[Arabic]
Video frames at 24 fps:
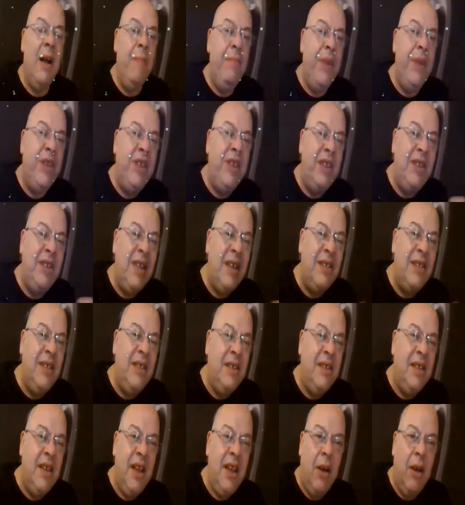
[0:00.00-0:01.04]
ماشي
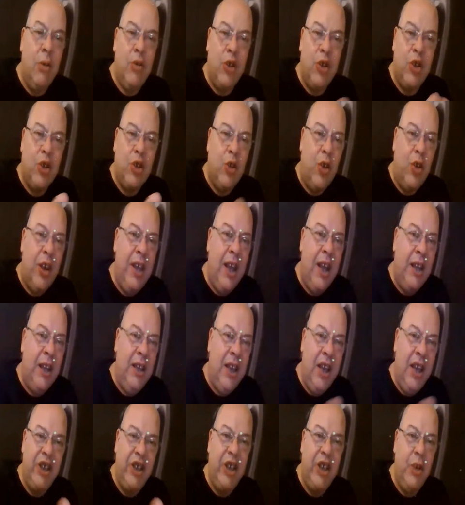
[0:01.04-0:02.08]
تاسيسيه ودستوريه
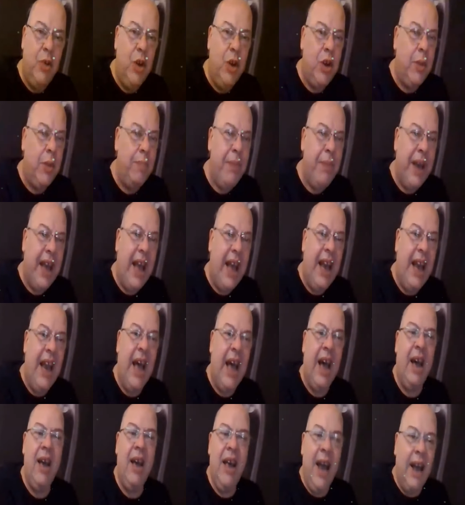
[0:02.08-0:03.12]
هذيك يحشيو لكم ما كان
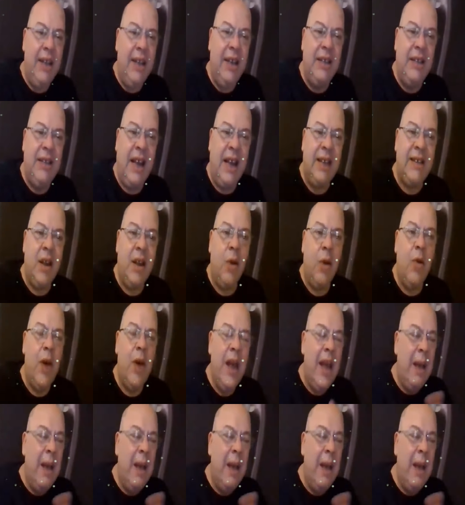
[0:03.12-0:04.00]
لا هذيك تحصلوا